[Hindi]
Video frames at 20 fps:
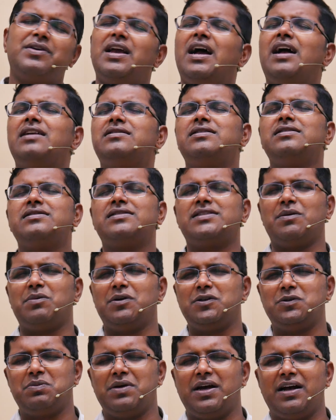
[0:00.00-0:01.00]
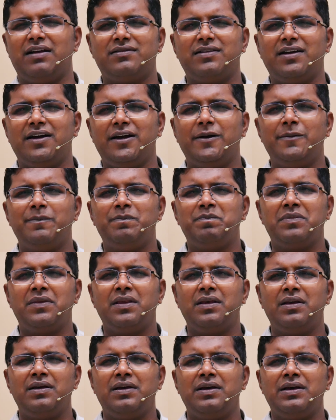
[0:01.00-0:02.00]
क्या चीज़ समझ में आता है
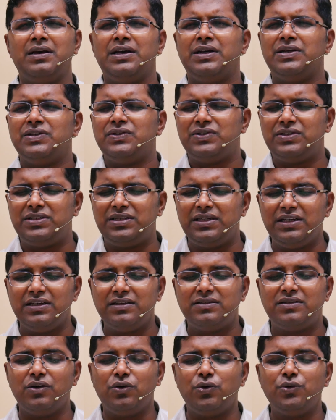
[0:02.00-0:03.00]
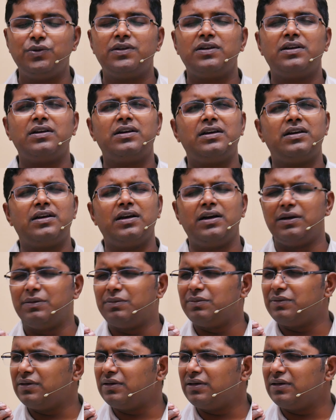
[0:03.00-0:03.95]
चीज़ों